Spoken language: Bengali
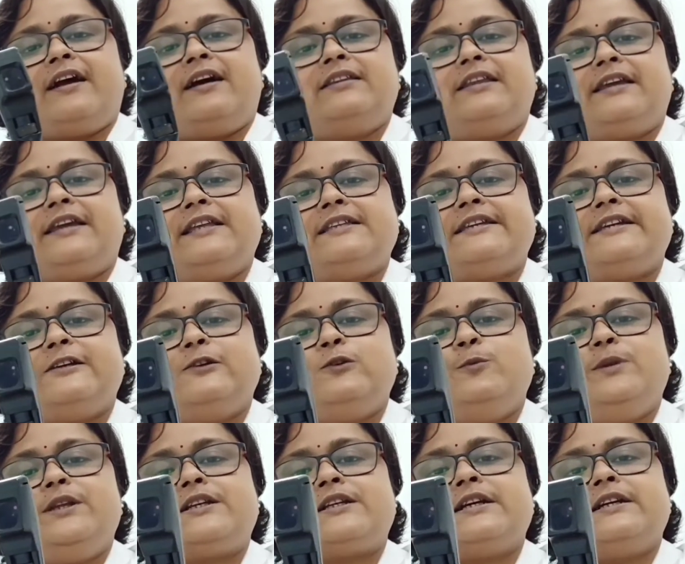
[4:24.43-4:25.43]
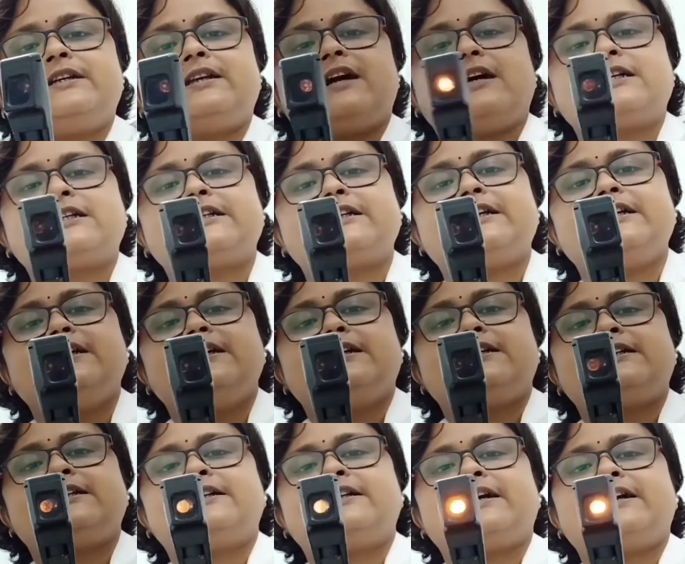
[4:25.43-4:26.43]
এখান থেকে যে ইলুমিনেশনটা আসে
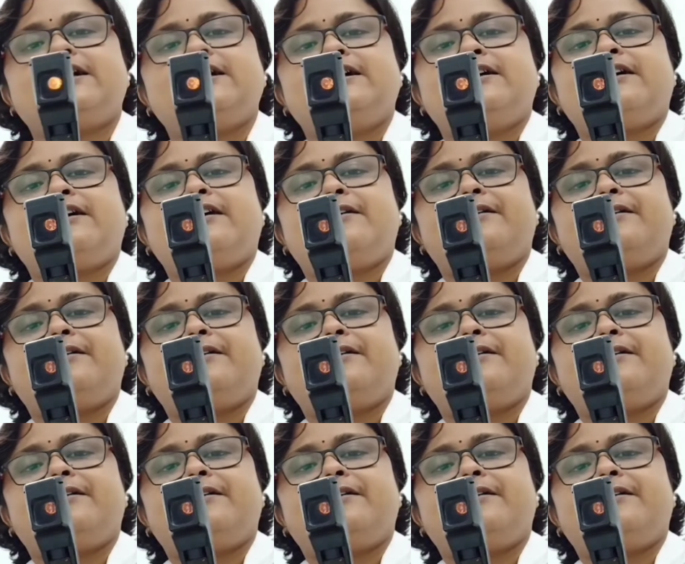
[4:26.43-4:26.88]
সেটা